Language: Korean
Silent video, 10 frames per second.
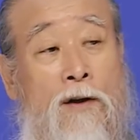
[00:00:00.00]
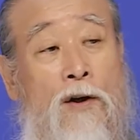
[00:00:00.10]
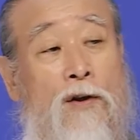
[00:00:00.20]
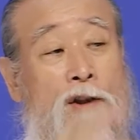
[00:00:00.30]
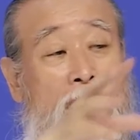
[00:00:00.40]

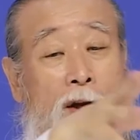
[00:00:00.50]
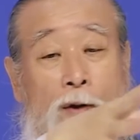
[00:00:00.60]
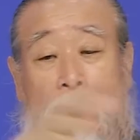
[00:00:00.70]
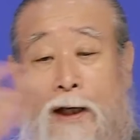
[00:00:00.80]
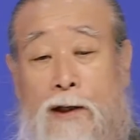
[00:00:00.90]
그
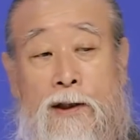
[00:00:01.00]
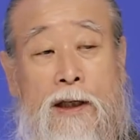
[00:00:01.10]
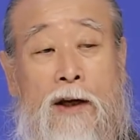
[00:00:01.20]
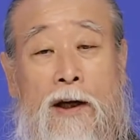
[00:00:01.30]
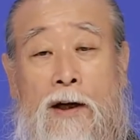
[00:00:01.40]
사회와 이
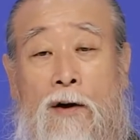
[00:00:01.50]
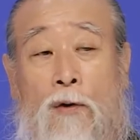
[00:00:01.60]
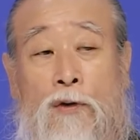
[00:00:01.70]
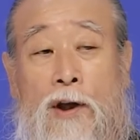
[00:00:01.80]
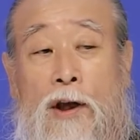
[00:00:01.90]
사회가
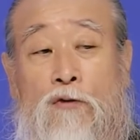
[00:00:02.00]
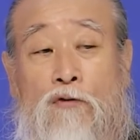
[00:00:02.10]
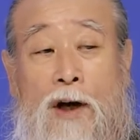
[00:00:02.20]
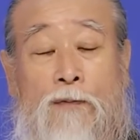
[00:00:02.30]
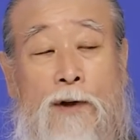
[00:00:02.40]
어떻게
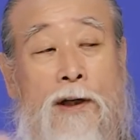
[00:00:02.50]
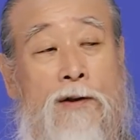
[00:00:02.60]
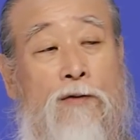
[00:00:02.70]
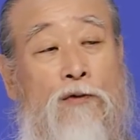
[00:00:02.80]
융합을 해서